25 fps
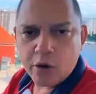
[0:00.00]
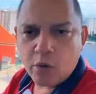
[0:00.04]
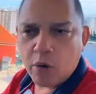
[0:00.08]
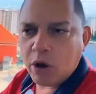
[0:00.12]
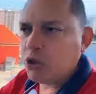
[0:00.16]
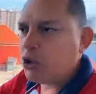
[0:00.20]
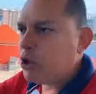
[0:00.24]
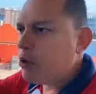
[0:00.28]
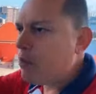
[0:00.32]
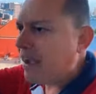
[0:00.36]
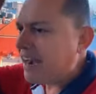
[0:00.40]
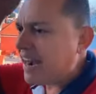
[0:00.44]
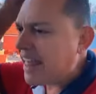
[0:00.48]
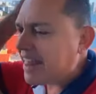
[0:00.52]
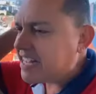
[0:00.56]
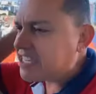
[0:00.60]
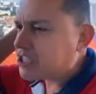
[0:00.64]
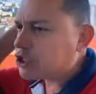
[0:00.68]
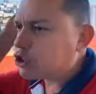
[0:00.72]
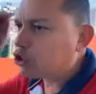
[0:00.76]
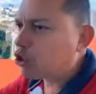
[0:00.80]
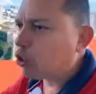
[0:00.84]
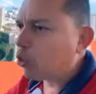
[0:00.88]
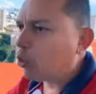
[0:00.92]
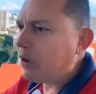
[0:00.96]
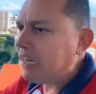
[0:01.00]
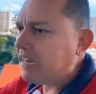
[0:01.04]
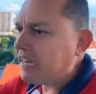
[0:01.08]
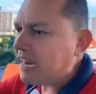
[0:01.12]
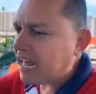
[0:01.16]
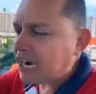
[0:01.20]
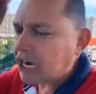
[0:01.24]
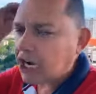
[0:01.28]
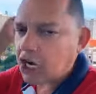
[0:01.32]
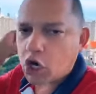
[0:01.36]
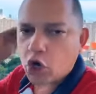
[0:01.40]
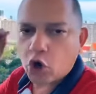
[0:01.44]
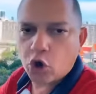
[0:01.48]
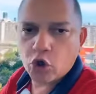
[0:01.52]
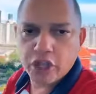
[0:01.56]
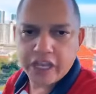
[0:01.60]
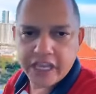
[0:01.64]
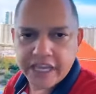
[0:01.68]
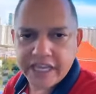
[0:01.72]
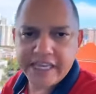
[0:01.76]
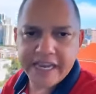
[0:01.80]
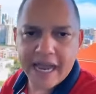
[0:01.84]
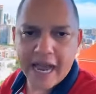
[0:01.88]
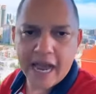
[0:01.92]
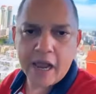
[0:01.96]
cuando iban a destruir la
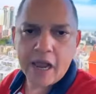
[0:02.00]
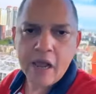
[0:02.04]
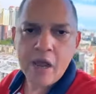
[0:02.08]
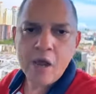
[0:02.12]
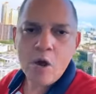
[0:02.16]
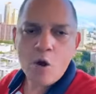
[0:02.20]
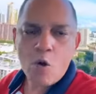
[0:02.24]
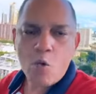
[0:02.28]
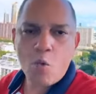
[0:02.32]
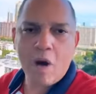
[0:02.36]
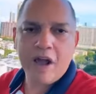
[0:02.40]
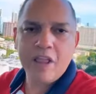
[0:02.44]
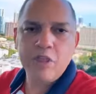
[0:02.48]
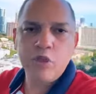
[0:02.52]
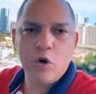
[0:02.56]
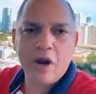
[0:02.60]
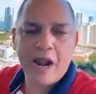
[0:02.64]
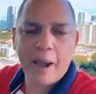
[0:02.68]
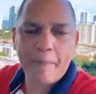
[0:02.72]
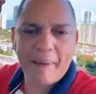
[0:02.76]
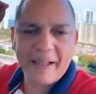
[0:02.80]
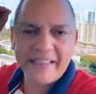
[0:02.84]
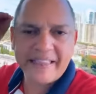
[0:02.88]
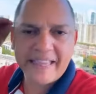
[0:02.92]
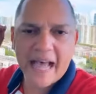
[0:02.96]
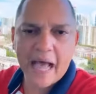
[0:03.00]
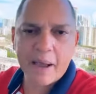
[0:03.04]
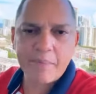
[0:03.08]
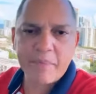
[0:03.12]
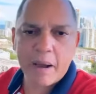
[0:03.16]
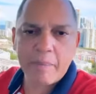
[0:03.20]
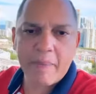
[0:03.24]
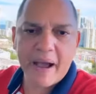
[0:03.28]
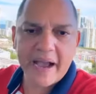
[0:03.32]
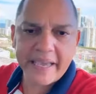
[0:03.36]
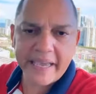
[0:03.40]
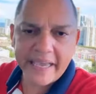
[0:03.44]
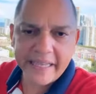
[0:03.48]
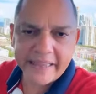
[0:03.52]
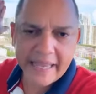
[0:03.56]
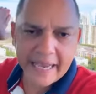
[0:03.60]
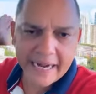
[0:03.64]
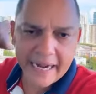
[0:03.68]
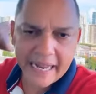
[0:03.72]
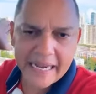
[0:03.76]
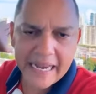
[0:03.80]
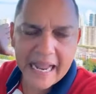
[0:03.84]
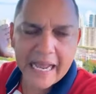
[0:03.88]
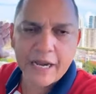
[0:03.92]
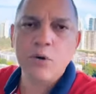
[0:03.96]
rodilla, cuando la patada más bajita
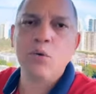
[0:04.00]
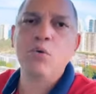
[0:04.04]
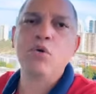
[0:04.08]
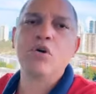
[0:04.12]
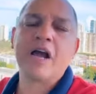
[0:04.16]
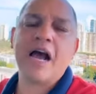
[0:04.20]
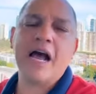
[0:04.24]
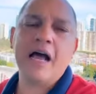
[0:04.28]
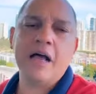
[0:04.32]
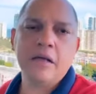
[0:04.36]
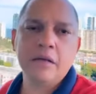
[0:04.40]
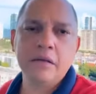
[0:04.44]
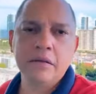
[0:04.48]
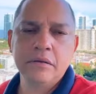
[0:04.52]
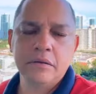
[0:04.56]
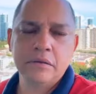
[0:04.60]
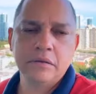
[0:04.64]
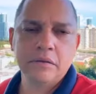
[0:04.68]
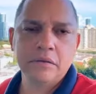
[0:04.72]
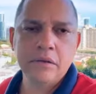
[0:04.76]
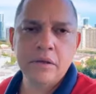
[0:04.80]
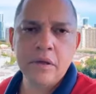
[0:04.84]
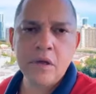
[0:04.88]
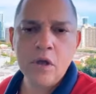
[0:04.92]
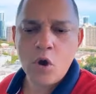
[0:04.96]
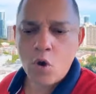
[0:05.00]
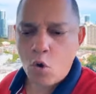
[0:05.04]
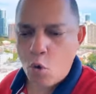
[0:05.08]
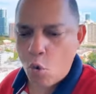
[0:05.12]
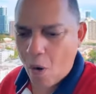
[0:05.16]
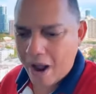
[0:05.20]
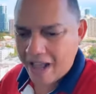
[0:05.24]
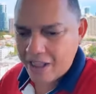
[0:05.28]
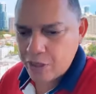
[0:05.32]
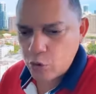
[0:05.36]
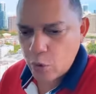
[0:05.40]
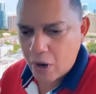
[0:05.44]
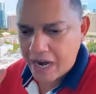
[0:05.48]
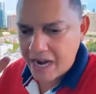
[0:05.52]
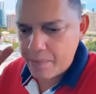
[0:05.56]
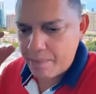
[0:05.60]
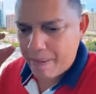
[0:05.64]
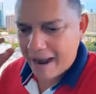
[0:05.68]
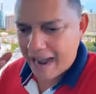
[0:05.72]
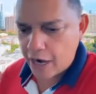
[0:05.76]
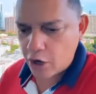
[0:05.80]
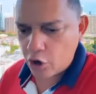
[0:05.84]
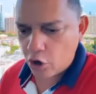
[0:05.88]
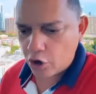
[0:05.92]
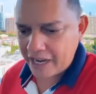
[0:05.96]
era en la nuca, cuando el
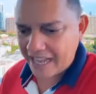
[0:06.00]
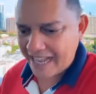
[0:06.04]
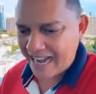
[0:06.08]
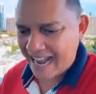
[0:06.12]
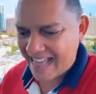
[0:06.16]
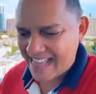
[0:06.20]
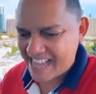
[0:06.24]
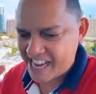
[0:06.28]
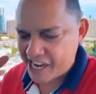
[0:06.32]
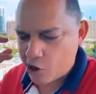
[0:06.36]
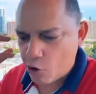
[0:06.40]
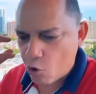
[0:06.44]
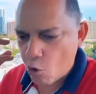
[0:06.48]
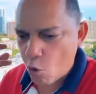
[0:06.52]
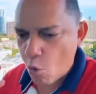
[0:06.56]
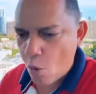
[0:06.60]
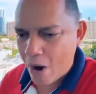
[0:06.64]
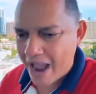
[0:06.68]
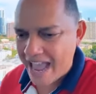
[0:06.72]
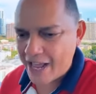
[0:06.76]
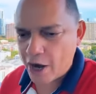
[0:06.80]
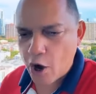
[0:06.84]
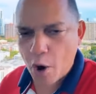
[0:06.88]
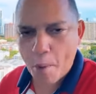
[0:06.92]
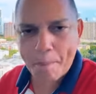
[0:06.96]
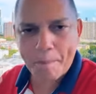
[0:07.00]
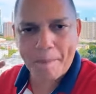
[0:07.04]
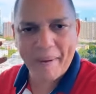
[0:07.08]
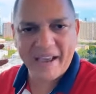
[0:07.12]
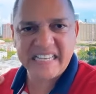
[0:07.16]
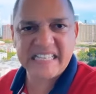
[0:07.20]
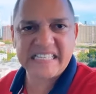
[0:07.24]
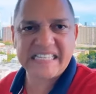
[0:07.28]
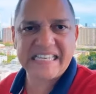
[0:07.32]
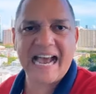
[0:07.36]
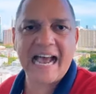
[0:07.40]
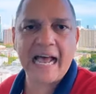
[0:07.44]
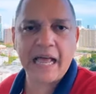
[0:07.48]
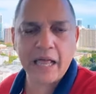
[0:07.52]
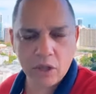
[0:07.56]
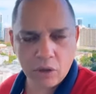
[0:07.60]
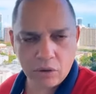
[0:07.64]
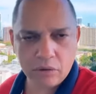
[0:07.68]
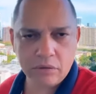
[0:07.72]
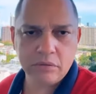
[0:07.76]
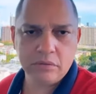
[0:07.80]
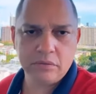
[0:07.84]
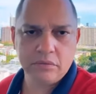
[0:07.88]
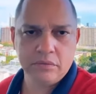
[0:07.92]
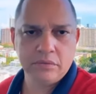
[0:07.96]
balón era de cuero
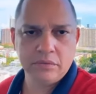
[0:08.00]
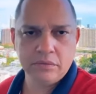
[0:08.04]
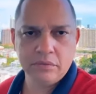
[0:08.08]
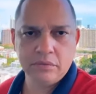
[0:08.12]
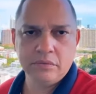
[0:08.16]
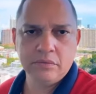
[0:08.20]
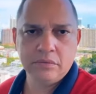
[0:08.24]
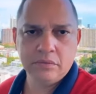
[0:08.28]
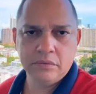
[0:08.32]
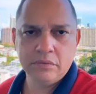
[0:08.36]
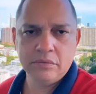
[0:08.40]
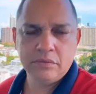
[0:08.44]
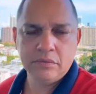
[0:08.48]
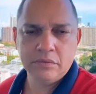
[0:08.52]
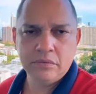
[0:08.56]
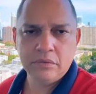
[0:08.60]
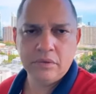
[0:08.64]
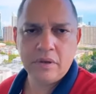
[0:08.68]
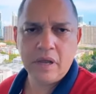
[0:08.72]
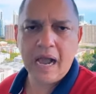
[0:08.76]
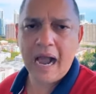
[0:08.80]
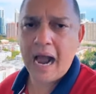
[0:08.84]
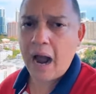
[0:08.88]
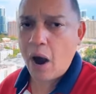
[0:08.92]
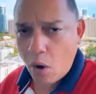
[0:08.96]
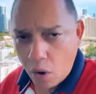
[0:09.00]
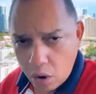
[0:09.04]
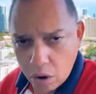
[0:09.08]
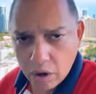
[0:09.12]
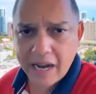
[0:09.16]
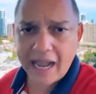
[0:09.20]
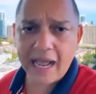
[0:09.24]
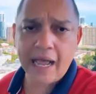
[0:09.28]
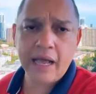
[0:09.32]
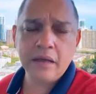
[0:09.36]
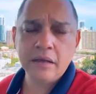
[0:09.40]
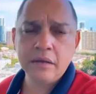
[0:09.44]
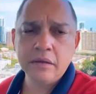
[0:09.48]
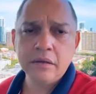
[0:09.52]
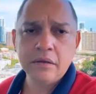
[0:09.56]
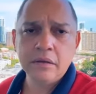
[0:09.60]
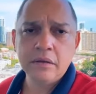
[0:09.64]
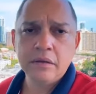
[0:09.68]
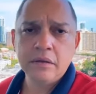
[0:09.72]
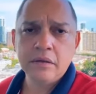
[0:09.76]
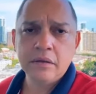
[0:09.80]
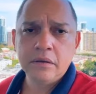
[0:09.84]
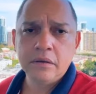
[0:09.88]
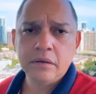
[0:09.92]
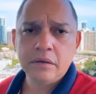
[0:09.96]
pesado. Ahora
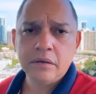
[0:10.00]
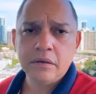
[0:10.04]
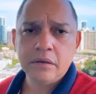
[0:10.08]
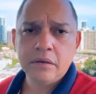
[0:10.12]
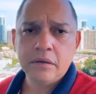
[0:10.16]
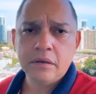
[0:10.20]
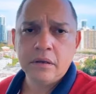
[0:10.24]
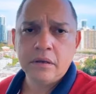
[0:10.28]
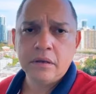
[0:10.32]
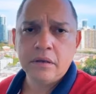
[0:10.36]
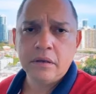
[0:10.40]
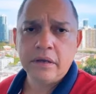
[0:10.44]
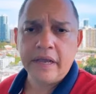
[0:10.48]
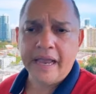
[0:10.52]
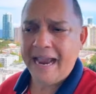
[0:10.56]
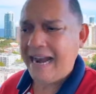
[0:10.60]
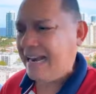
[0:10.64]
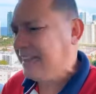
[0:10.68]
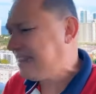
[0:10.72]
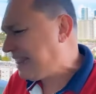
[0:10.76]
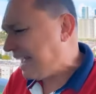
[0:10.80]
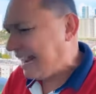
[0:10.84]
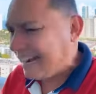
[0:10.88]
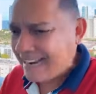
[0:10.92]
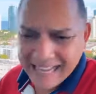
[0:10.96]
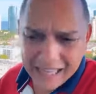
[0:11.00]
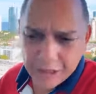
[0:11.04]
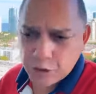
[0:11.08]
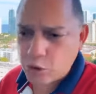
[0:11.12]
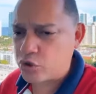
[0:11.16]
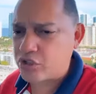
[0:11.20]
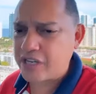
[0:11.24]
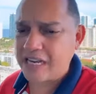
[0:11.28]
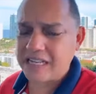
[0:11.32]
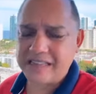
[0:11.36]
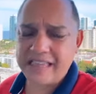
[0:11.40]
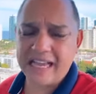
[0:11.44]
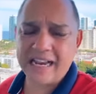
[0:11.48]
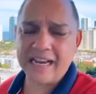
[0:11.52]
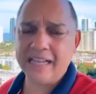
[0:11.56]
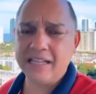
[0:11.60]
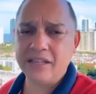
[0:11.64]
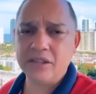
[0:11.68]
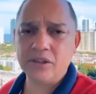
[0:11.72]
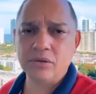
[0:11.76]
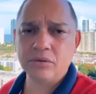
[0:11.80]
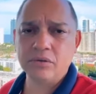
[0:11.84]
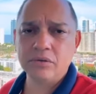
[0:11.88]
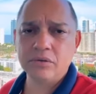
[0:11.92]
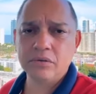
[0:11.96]
el talento es el
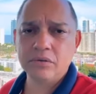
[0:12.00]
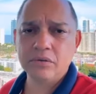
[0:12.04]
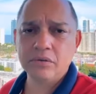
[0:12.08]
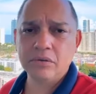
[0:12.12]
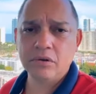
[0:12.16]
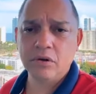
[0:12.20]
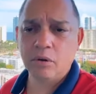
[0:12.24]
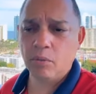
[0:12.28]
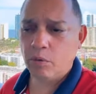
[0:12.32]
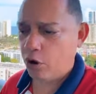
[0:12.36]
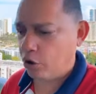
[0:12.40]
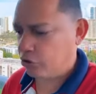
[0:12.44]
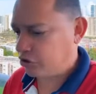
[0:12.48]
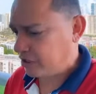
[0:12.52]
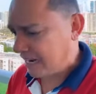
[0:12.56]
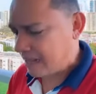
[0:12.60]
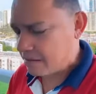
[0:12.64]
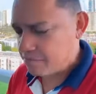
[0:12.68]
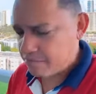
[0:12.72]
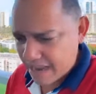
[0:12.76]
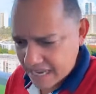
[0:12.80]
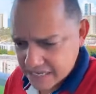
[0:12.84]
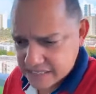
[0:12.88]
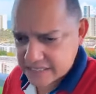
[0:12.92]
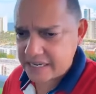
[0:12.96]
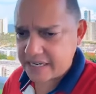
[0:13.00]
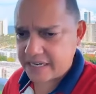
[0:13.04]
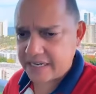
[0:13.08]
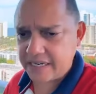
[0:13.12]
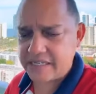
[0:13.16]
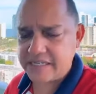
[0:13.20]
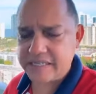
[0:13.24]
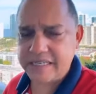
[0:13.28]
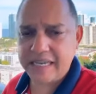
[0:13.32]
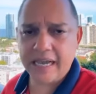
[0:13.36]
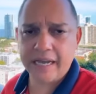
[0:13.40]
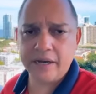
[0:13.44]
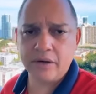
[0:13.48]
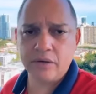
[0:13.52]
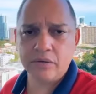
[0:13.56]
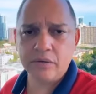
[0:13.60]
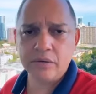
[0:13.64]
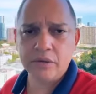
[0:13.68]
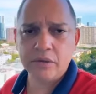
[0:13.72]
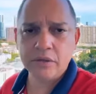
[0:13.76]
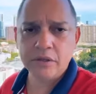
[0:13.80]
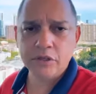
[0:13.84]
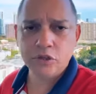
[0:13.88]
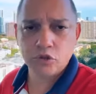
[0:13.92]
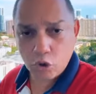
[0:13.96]
talento, como lo tienen Messi y Cristiano.
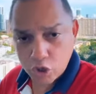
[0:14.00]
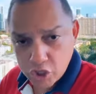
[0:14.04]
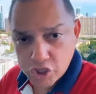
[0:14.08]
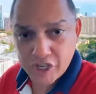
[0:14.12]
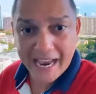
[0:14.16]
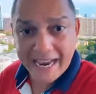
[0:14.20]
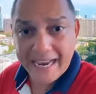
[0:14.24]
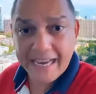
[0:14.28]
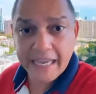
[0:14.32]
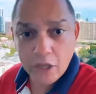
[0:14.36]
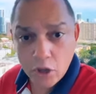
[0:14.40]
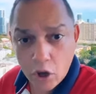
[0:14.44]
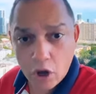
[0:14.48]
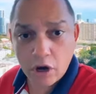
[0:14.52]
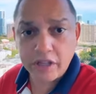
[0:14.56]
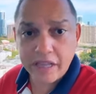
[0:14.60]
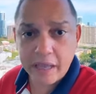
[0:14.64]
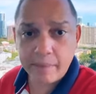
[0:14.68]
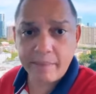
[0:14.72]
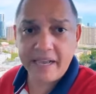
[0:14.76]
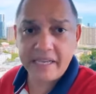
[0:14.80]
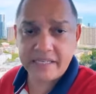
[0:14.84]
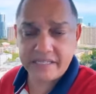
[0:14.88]
Soy seguidor de